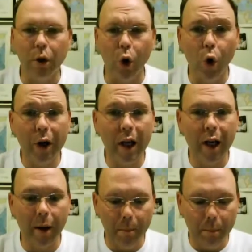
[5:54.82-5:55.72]
OK,
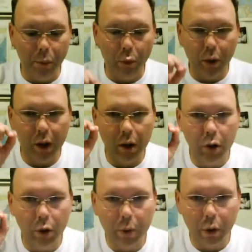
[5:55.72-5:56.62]
point
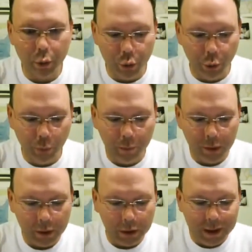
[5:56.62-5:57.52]
numéro 2.
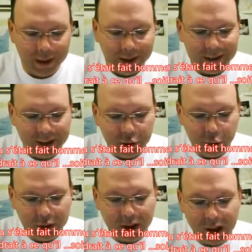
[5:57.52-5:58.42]
Si Dieu
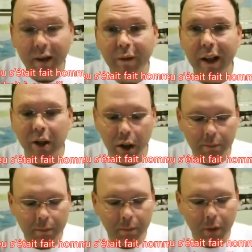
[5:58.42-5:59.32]
s'était fait
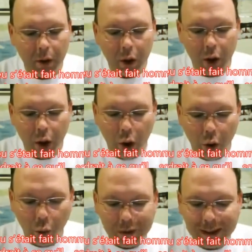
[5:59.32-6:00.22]
homme,
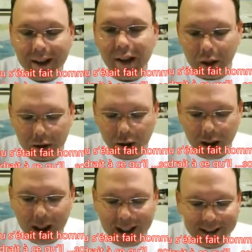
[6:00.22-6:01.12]
on
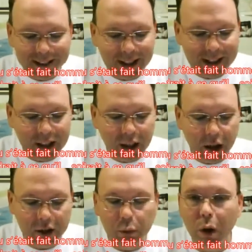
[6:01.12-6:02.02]
s'attendrait à ce qu'il
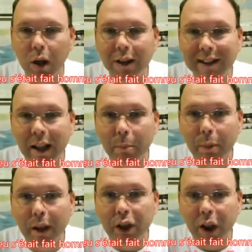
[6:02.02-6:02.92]
soit sans
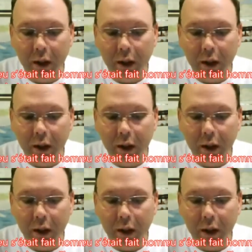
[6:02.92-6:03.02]
péché.